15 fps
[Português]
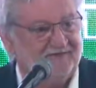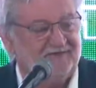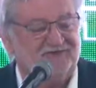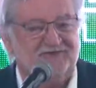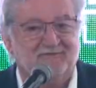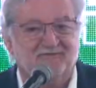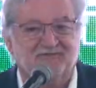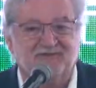Nós
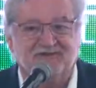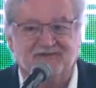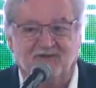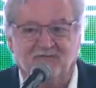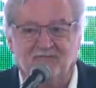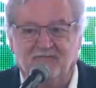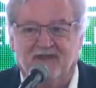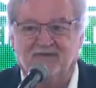temos que ter
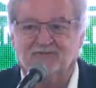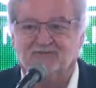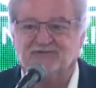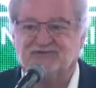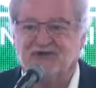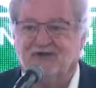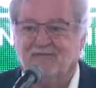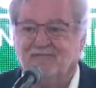o pé no
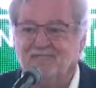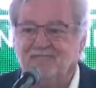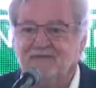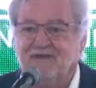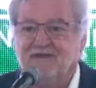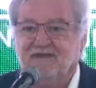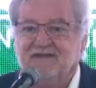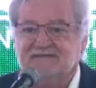chão,
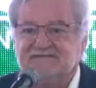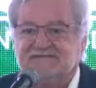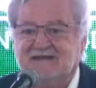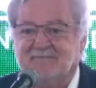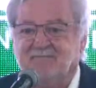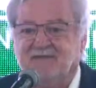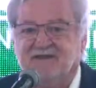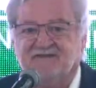
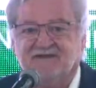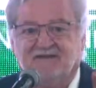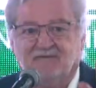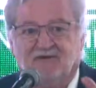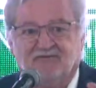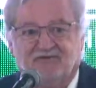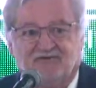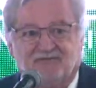saber das
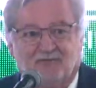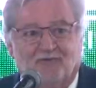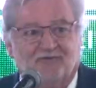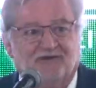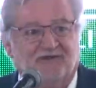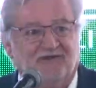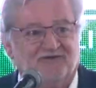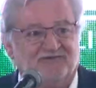nossas
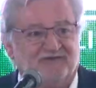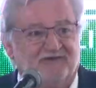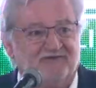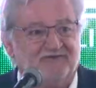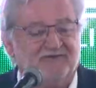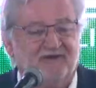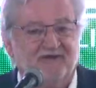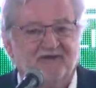
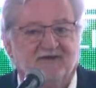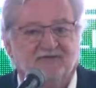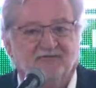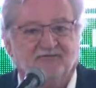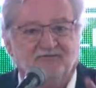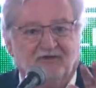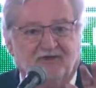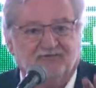conquistas,
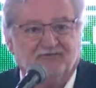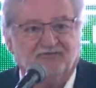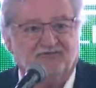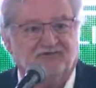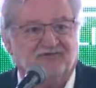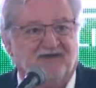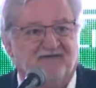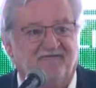dos nossos
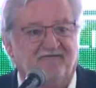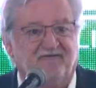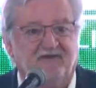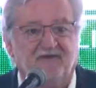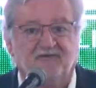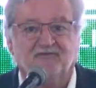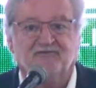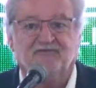
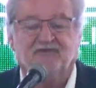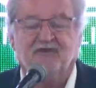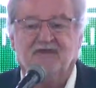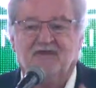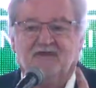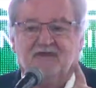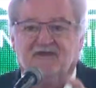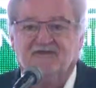desafios
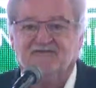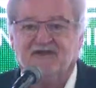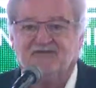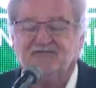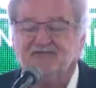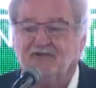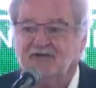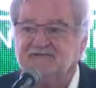e
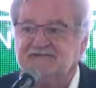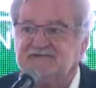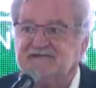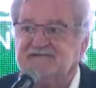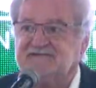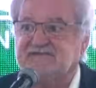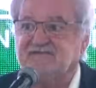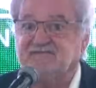das
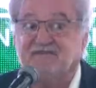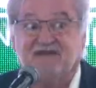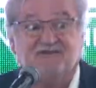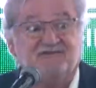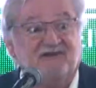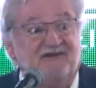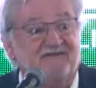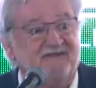nossas
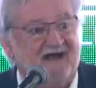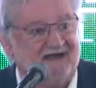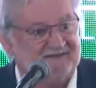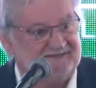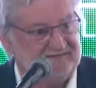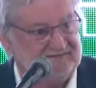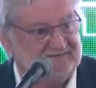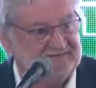
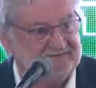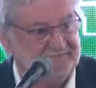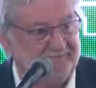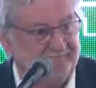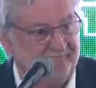fragilidades.